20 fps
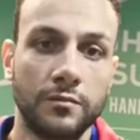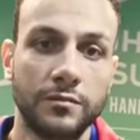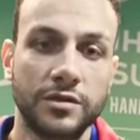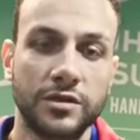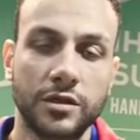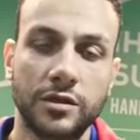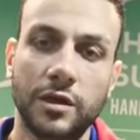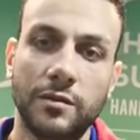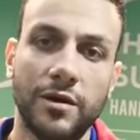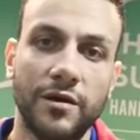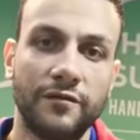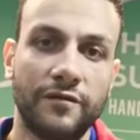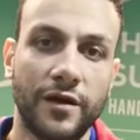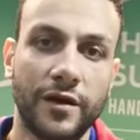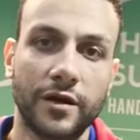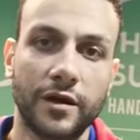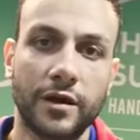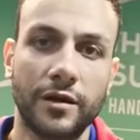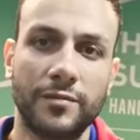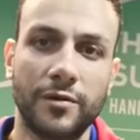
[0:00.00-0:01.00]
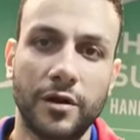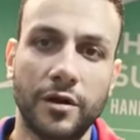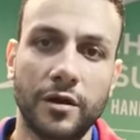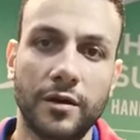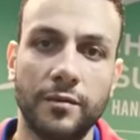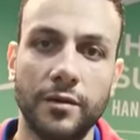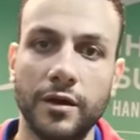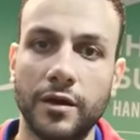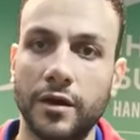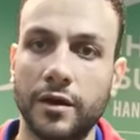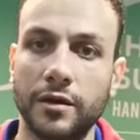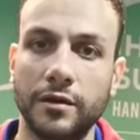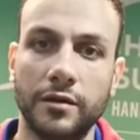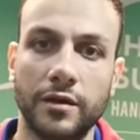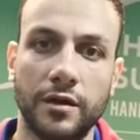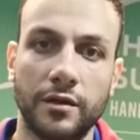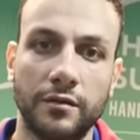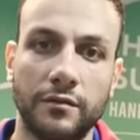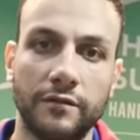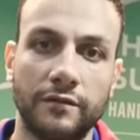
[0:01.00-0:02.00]
بس طبعا فرق خبرات كبيره
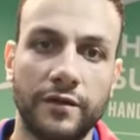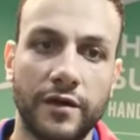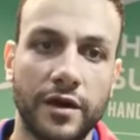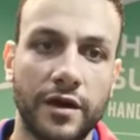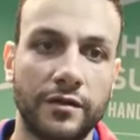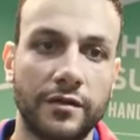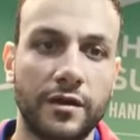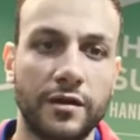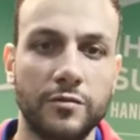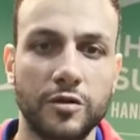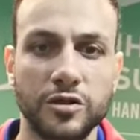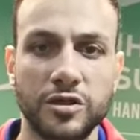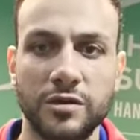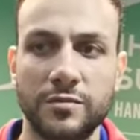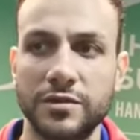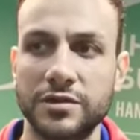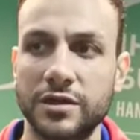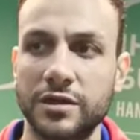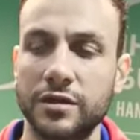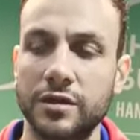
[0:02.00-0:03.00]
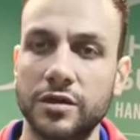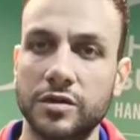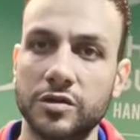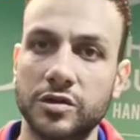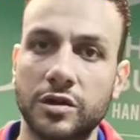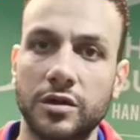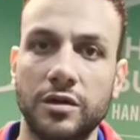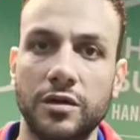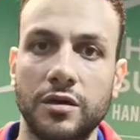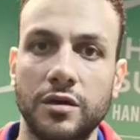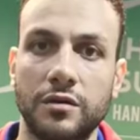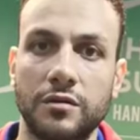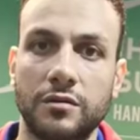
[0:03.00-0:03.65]
جدا الفرقه عندنا معظمها سنها صغير